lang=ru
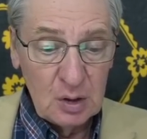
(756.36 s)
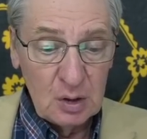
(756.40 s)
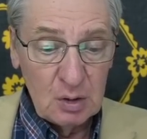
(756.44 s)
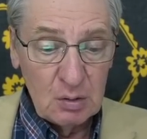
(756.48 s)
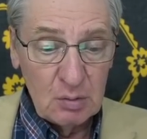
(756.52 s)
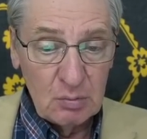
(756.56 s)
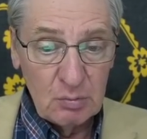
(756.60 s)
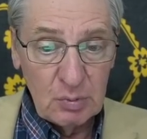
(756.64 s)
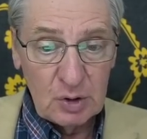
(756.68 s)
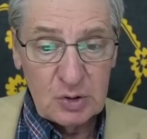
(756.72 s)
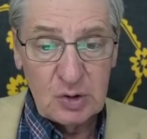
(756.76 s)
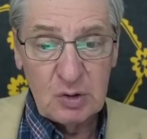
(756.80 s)

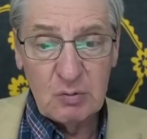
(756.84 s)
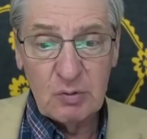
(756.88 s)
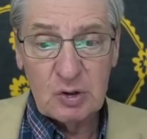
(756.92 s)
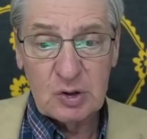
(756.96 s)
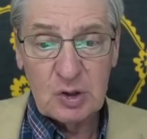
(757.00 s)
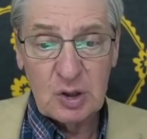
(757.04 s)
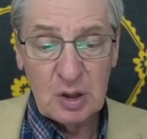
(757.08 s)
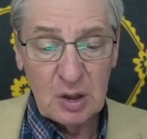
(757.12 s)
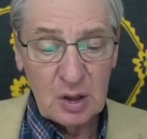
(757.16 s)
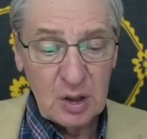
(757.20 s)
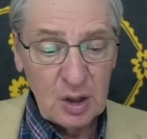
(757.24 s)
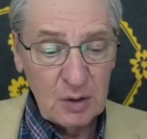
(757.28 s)
Максим
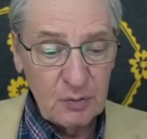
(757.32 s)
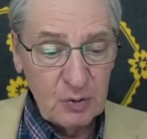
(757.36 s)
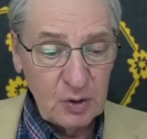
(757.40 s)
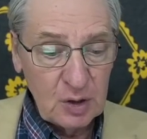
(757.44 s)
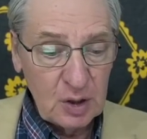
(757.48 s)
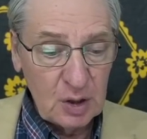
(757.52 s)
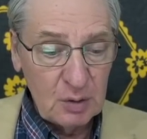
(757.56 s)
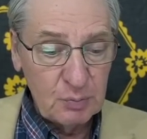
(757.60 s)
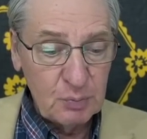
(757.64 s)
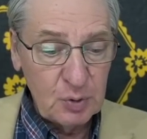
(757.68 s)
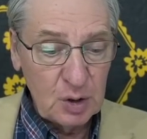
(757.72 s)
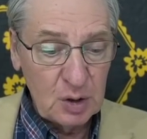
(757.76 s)
Вашьярограф
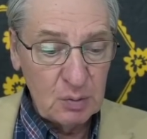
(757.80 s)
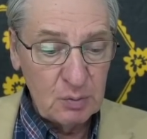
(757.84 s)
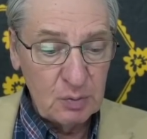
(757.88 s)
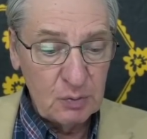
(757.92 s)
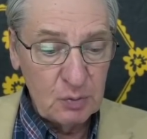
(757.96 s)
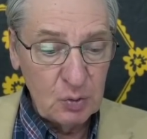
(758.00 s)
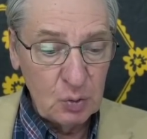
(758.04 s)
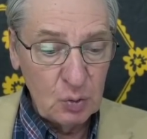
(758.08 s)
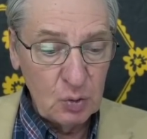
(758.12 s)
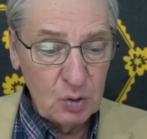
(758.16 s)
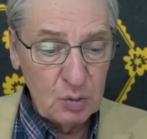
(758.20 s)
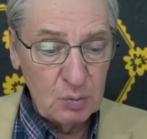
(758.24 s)
играл белыми
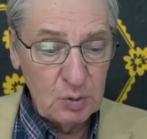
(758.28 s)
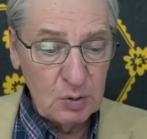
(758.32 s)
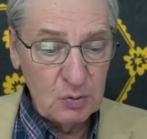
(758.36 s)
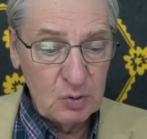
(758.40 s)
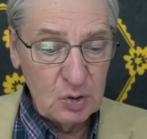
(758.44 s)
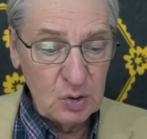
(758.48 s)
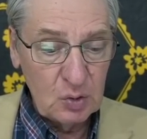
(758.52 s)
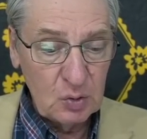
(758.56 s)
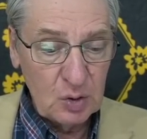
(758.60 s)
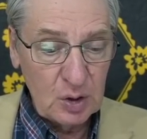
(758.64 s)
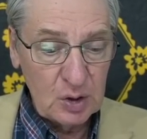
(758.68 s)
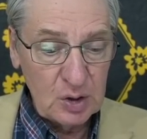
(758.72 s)
фигурами, и в
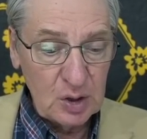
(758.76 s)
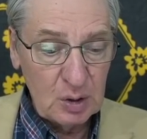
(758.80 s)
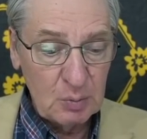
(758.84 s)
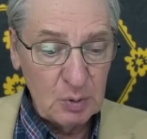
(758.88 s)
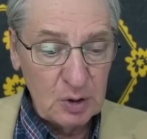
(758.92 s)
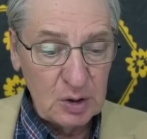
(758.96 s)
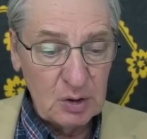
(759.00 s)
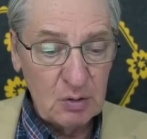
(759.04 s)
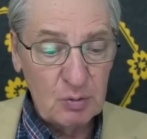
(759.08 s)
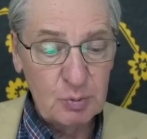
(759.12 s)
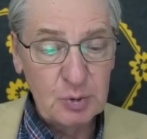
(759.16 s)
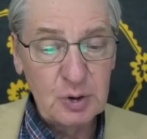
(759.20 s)
силу хотя бы
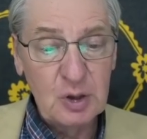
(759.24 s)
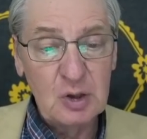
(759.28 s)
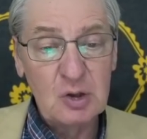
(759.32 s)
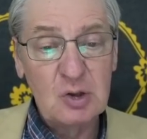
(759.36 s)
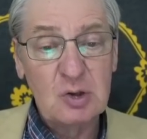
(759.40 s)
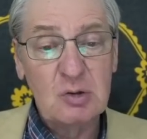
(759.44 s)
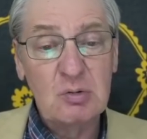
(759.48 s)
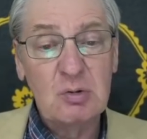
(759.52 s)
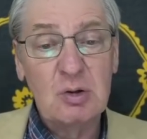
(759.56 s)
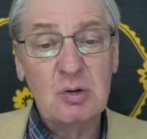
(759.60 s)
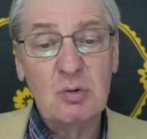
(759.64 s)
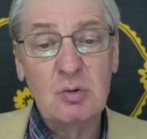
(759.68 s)
этого
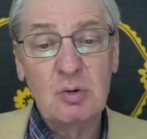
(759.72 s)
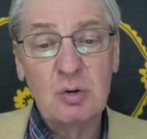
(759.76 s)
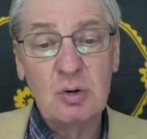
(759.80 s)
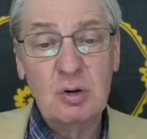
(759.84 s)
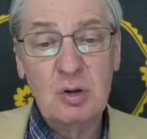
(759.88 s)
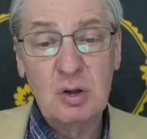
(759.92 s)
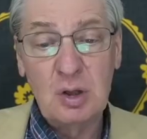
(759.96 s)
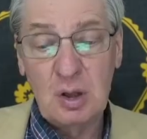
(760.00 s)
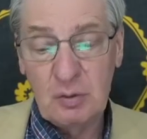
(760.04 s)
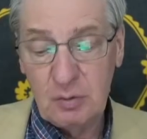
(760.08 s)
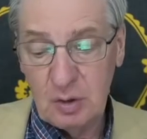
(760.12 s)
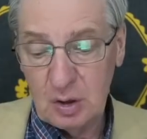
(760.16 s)
обстоятельства
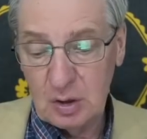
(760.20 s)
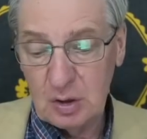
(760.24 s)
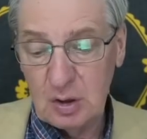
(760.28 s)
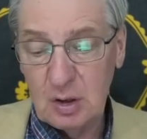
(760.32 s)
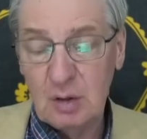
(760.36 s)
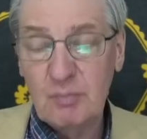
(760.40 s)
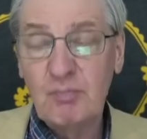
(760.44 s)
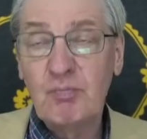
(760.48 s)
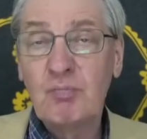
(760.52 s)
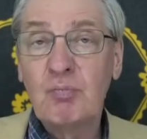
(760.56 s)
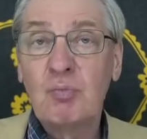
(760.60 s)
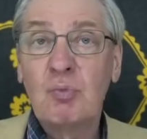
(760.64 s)
он,
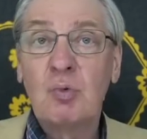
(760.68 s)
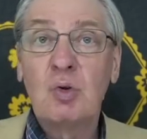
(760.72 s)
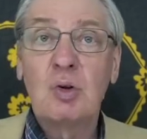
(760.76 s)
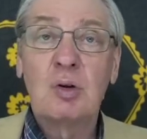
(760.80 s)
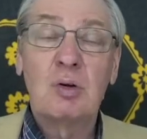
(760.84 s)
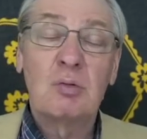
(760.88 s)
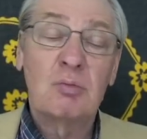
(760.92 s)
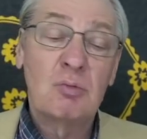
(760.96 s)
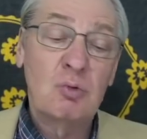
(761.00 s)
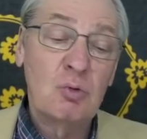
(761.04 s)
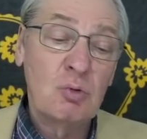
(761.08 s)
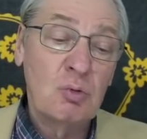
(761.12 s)
наверное,
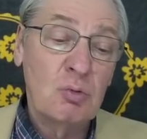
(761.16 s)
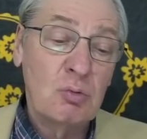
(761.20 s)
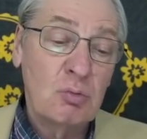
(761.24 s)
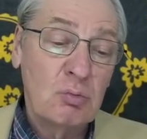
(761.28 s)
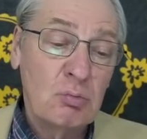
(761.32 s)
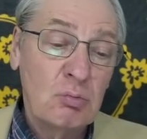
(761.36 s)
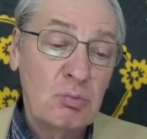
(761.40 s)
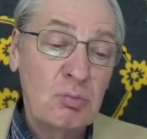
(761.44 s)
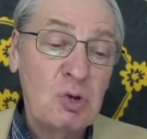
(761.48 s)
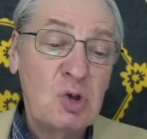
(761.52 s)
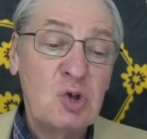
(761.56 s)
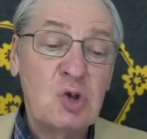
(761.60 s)
ну,
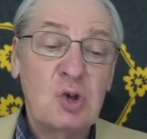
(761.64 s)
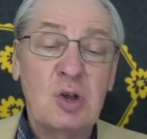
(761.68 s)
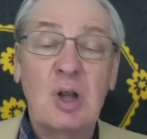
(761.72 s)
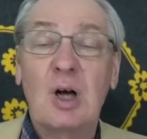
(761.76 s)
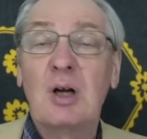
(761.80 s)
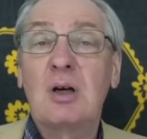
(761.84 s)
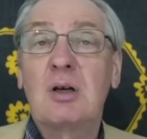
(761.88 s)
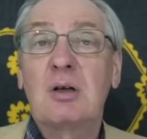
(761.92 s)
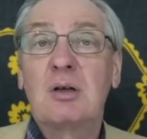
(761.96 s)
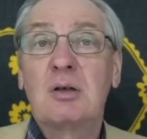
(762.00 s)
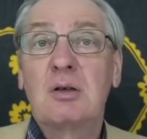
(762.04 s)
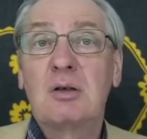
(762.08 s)

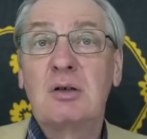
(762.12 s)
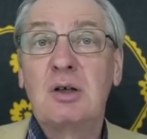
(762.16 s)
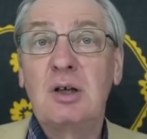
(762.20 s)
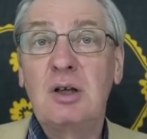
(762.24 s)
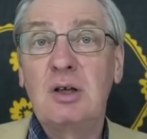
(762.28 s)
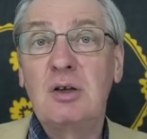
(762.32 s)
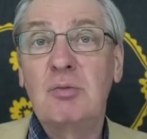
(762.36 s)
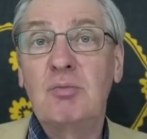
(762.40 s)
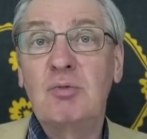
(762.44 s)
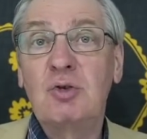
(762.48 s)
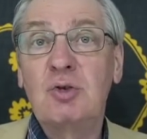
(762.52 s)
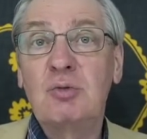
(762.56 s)
мечтал
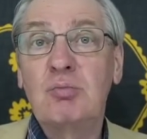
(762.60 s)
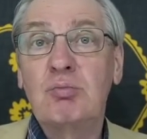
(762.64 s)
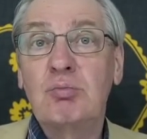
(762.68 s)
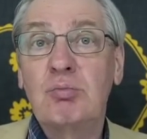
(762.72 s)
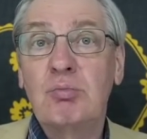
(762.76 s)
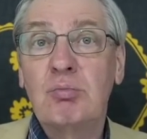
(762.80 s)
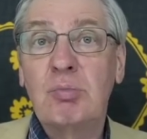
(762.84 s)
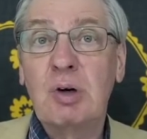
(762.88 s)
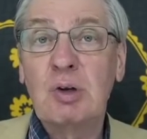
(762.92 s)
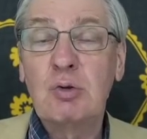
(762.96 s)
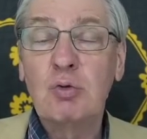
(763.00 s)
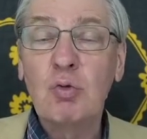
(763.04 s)
или
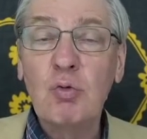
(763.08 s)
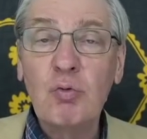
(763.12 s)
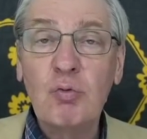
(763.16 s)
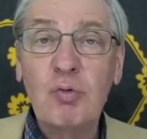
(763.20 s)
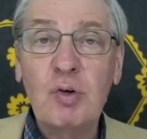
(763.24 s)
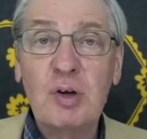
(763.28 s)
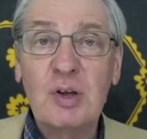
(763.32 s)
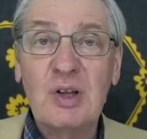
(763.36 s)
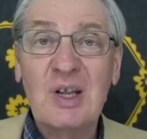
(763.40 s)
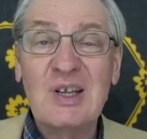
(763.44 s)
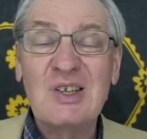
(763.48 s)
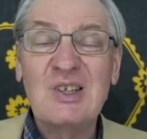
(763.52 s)

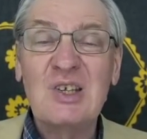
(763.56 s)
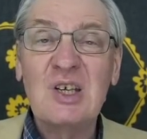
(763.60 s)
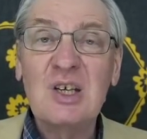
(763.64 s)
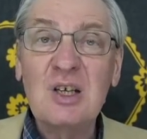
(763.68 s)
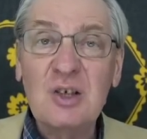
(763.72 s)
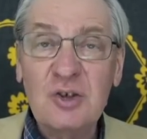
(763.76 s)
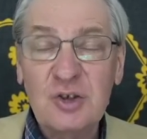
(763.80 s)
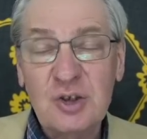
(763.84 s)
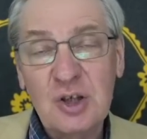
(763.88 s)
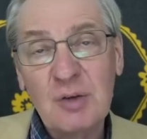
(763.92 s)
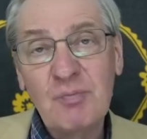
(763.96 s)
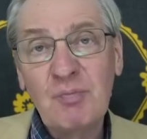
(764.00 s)
подумывал,
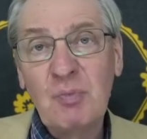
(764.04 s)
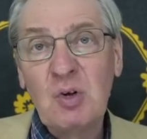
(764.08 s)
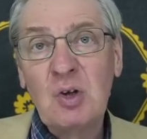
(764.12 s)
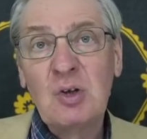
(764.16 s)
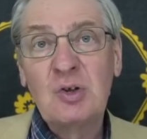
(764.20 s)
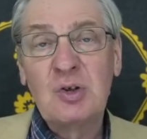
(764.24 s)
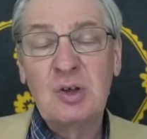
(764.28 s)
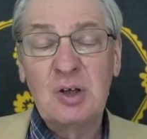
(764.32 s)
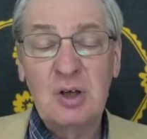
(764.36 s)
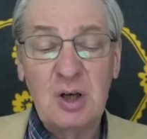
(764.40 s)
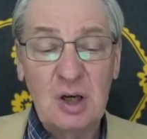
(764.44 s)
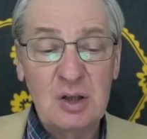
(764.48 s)
надеялся
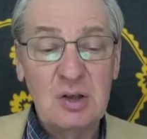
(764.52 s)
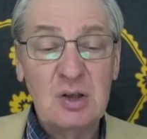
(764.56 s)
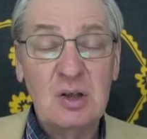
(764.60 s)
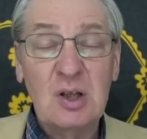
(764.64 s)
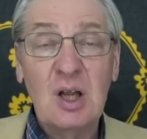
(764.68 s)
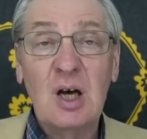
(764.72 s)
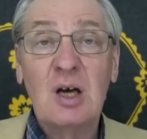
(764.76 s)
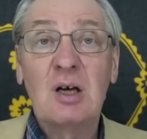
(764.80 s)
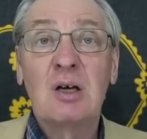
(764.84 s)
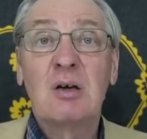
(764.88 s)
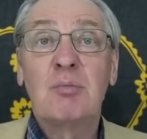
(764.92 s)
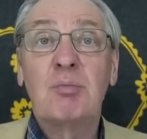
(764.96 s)
сыграть
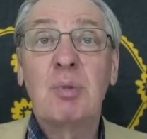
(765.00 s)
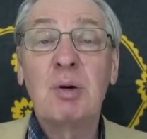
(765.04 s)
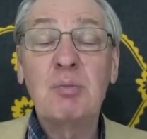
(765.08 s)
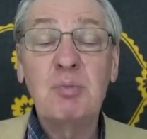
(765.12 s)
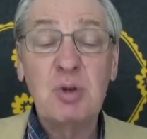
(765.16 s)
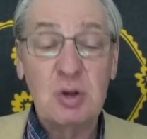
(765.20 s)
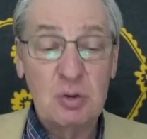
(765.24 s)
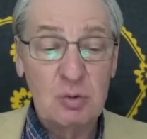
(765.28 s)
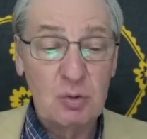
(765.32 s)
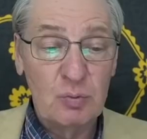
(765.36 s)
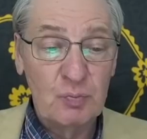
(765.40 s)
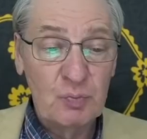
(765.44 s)
на
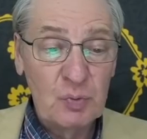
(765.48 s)
победу.